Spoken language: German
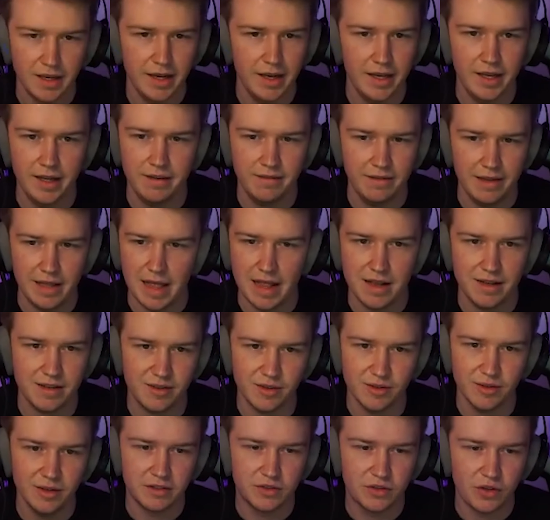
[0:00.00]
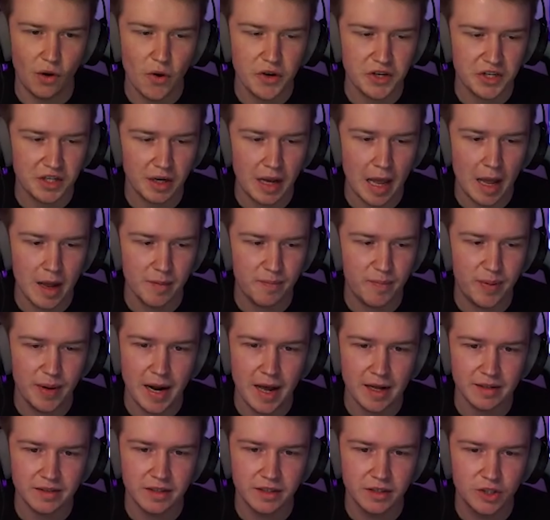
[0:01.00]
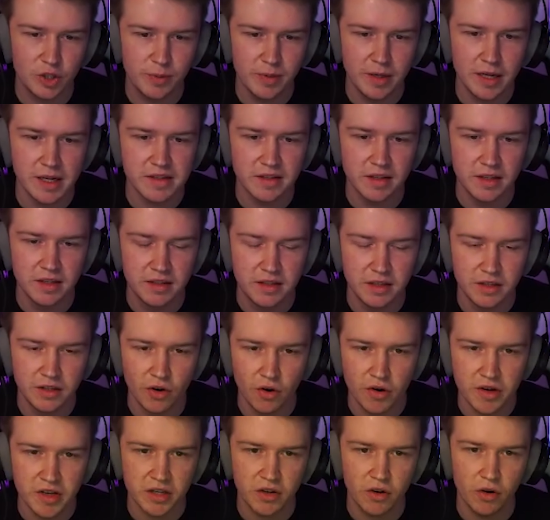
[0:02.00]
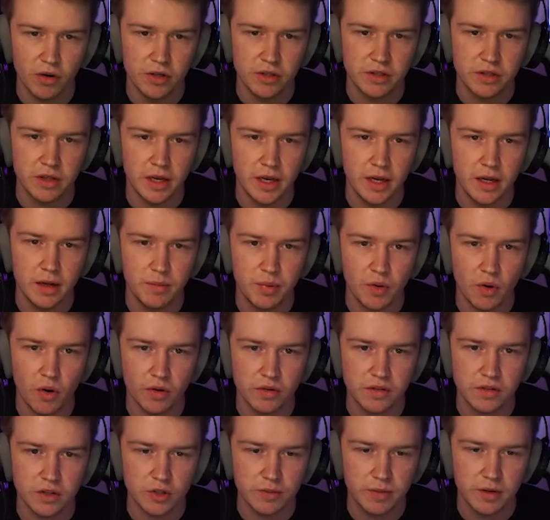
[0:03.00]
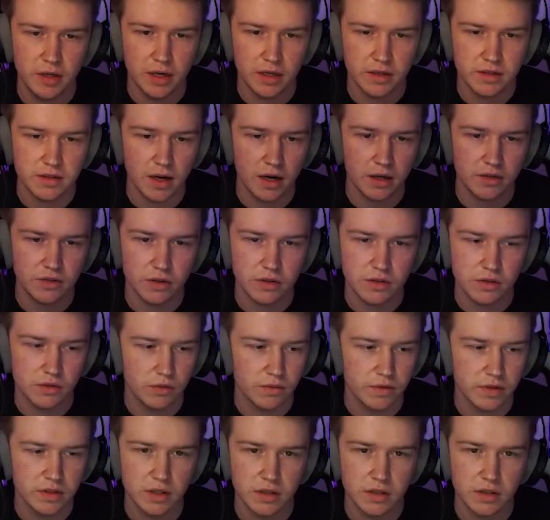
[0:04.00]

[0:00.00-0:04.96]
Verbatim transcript: äh, also solche Platin-Spieler sind die neuen Gold, äh, Bronze-Spieler. Ich sag's euch so, wie es